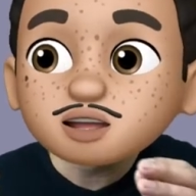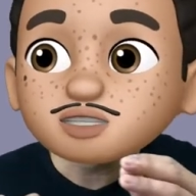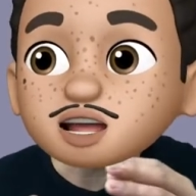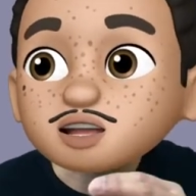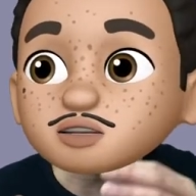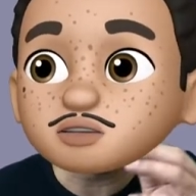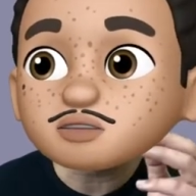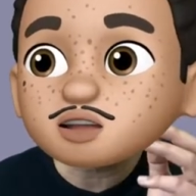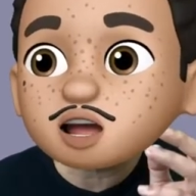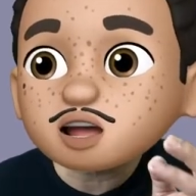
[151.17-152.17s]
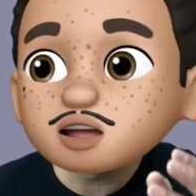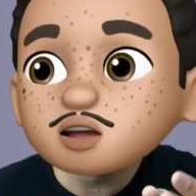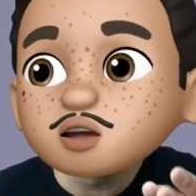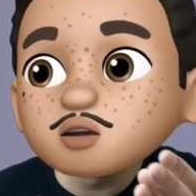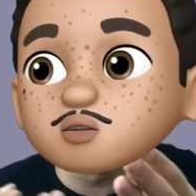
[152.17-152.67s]
자 이렇게
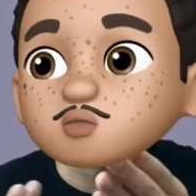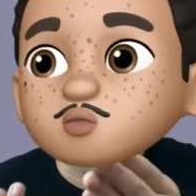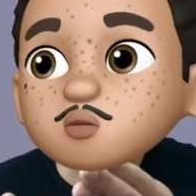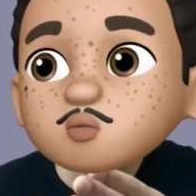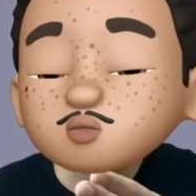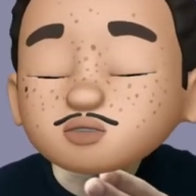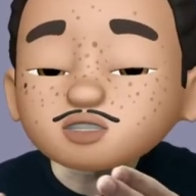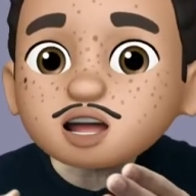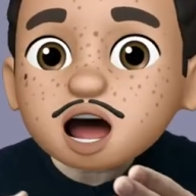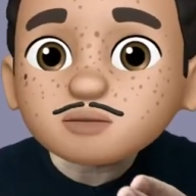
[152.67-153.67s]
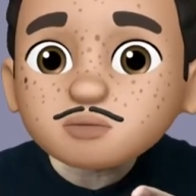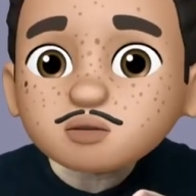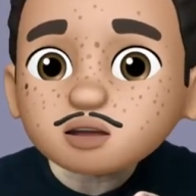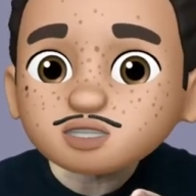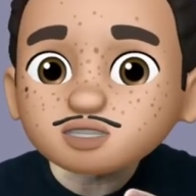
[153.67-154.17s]
동사 앞에
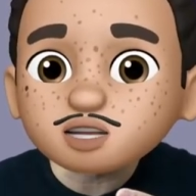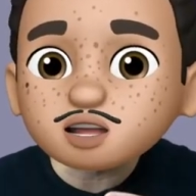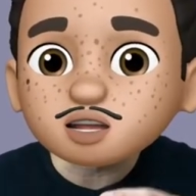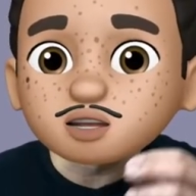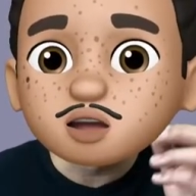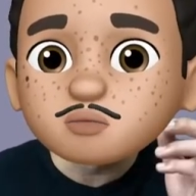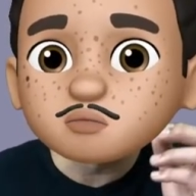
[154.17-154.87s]
왔을 때는